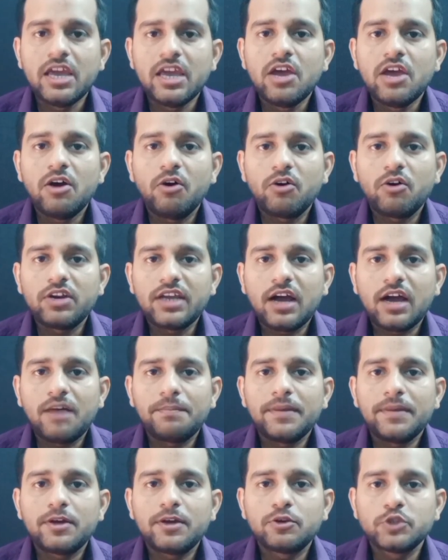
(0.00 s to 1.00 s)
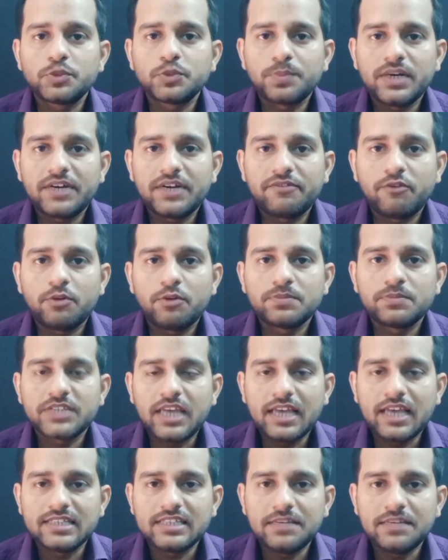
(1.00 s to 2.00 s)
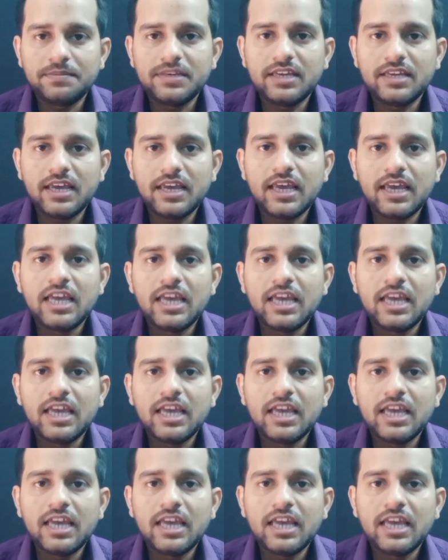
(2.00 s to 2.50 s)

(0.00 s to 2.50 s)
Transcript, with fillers: और यहाँ पे कुछ प्लेटफॉर्म्स ऐसे भी हैं